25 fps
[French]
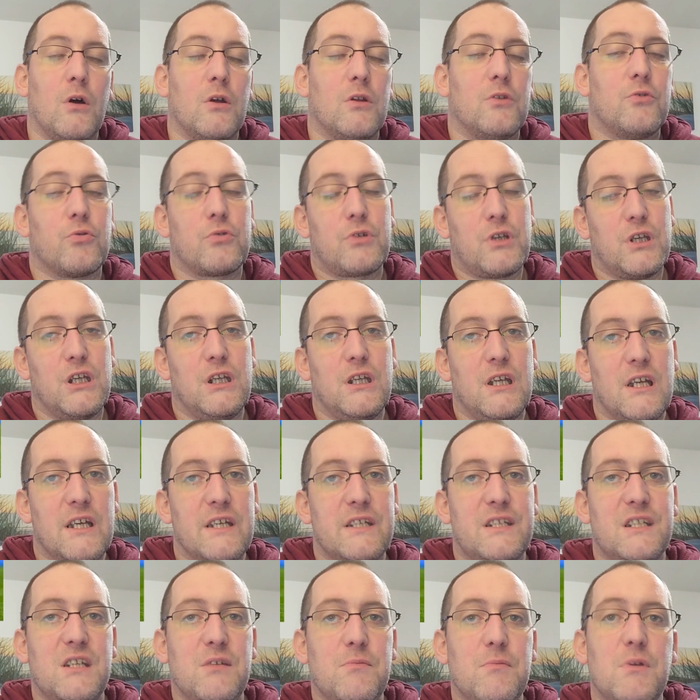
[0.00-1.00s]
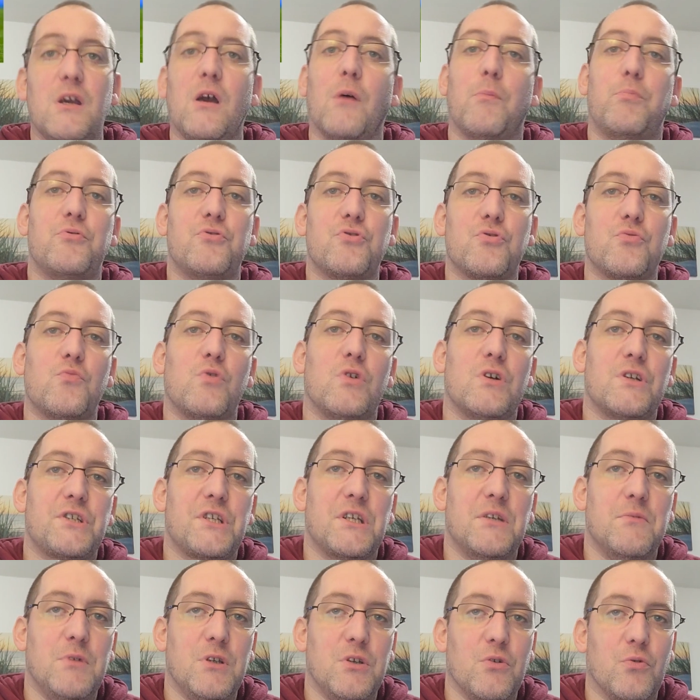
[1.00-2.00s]
Donc il est estimé à plus ou moins
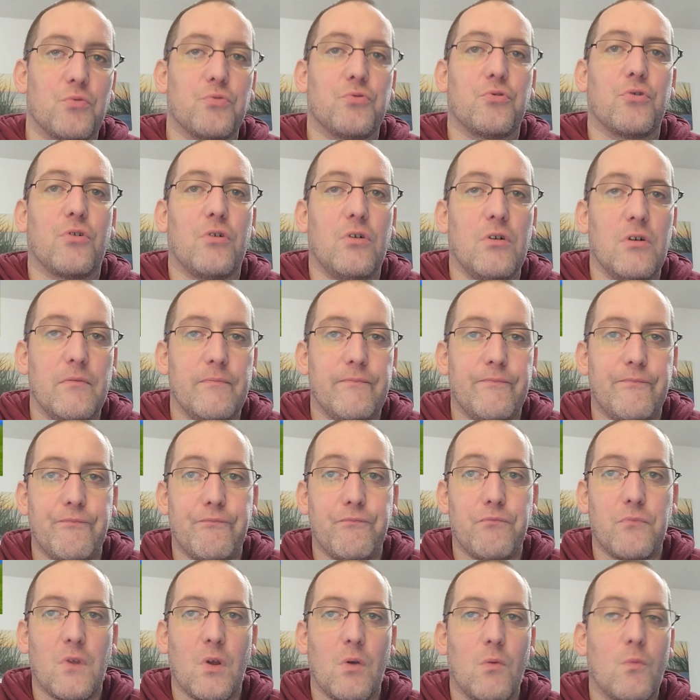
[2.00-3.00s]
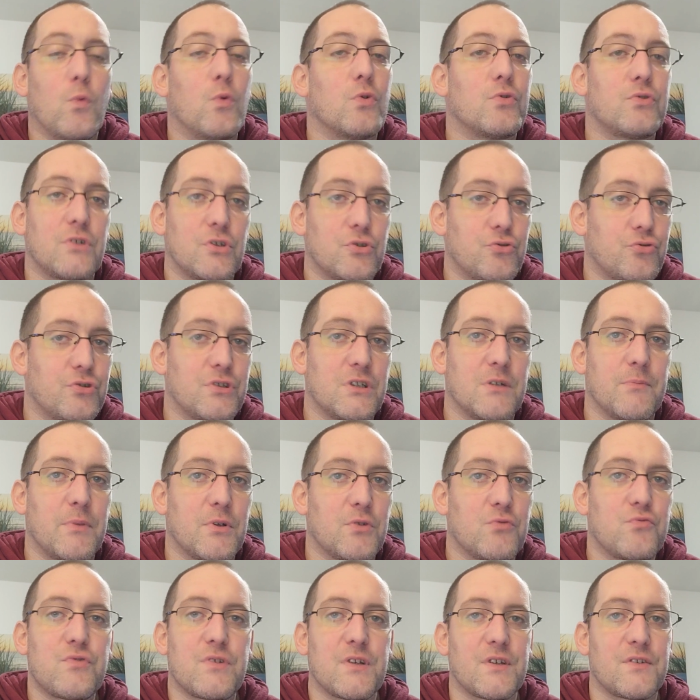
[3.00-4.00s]
6 millions d'euros. Bon, ça, je ne sais pas
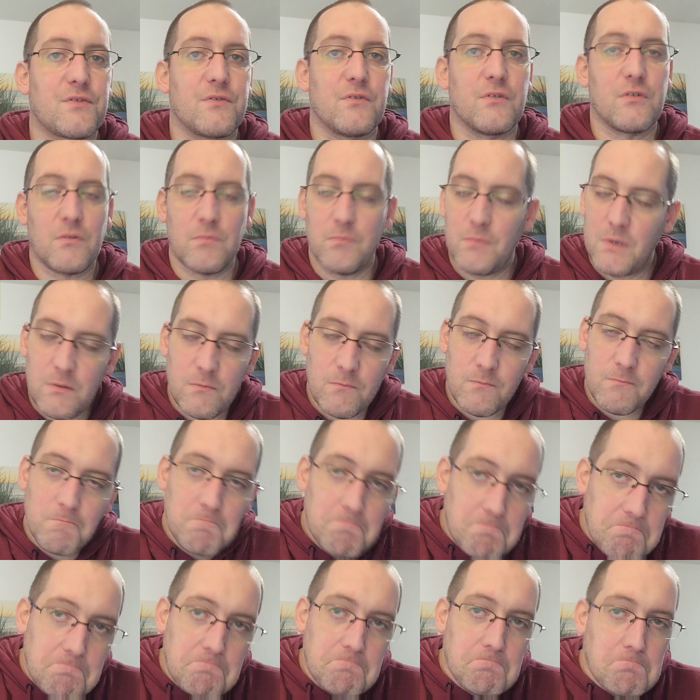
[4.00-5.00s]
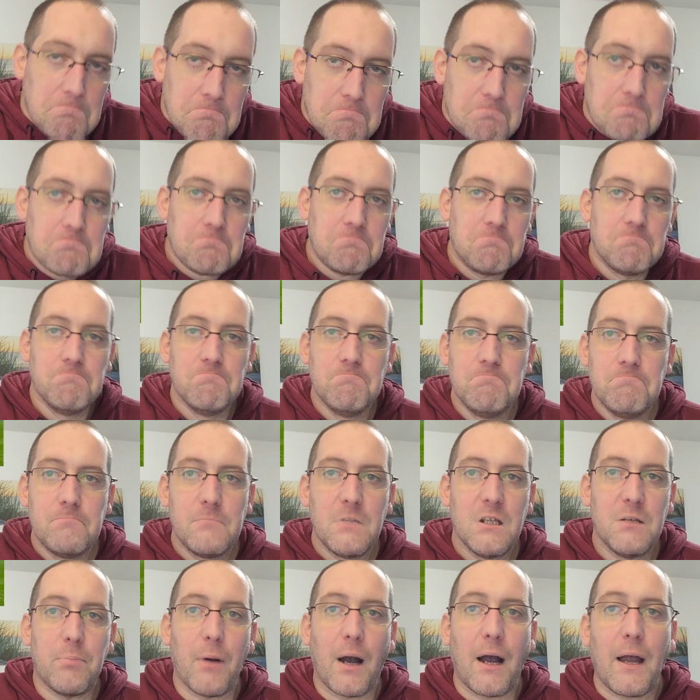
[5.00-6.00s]
d'où ça sort, mais
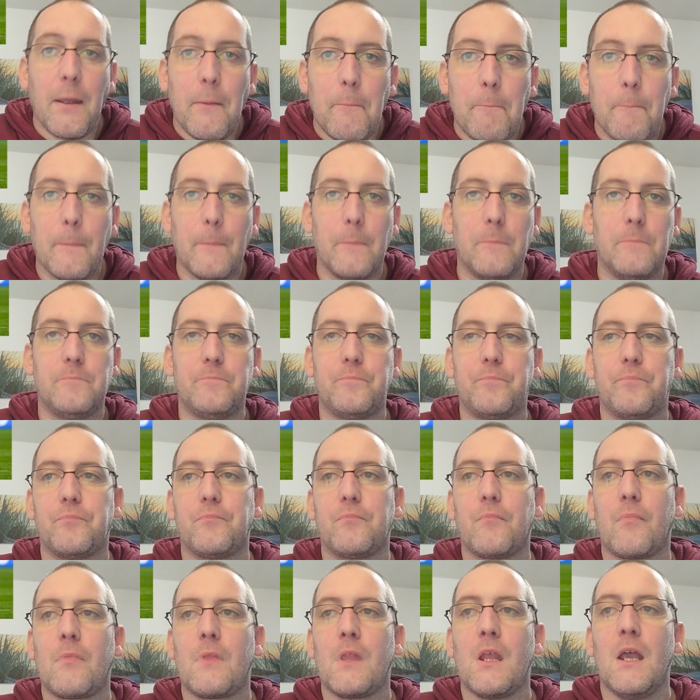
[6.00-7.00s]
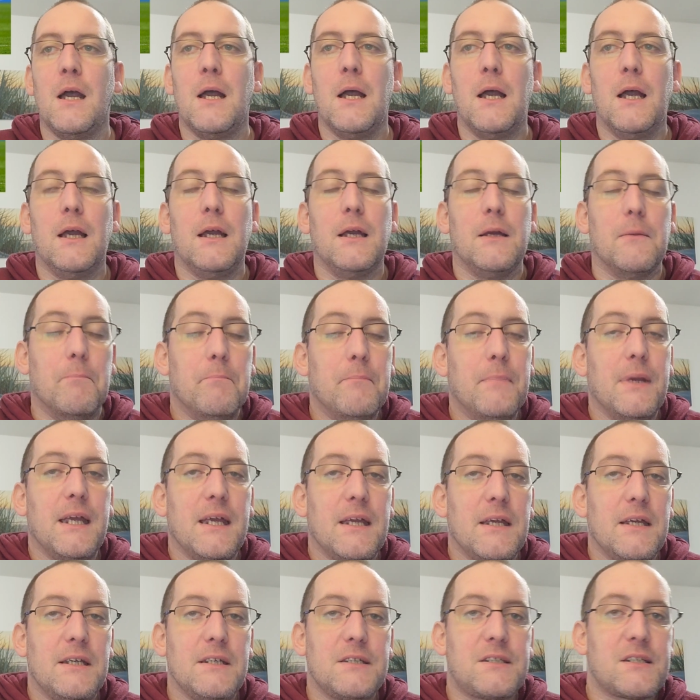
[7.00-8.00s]
il paraît.
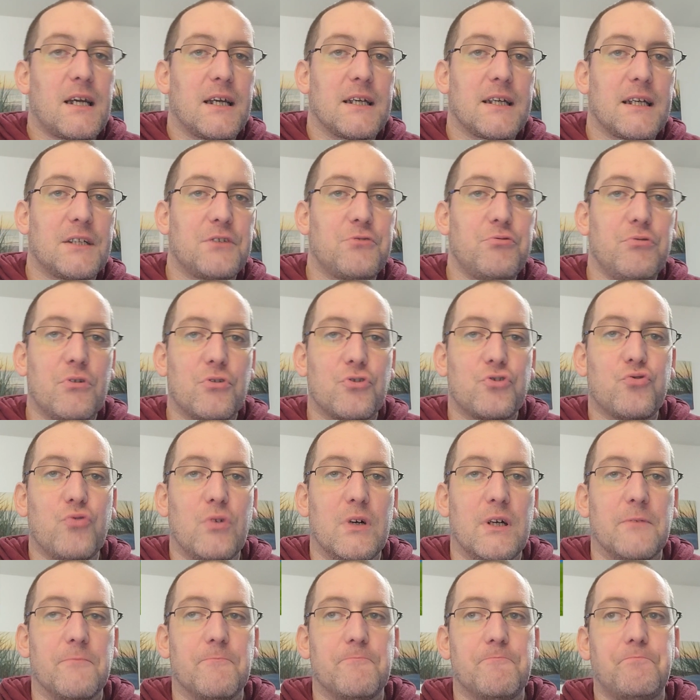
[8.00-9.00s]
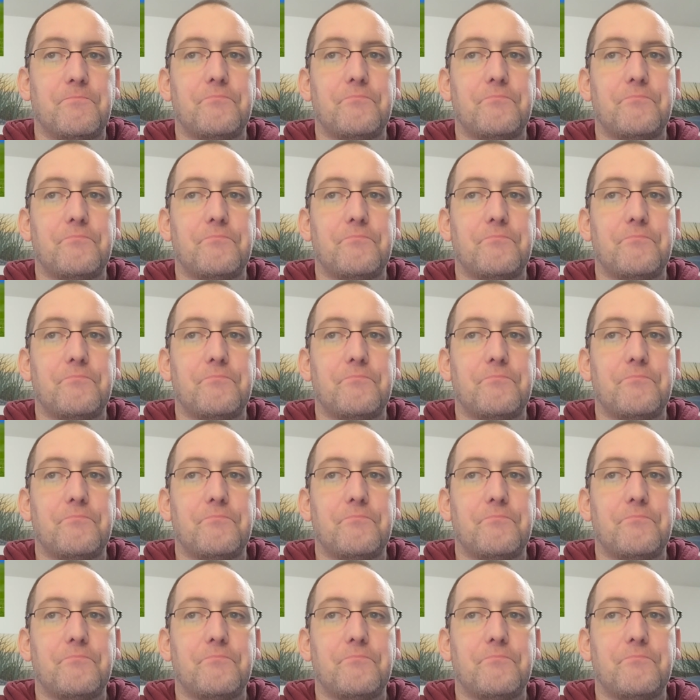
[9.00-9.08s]
Mais il sera gratuit en juin.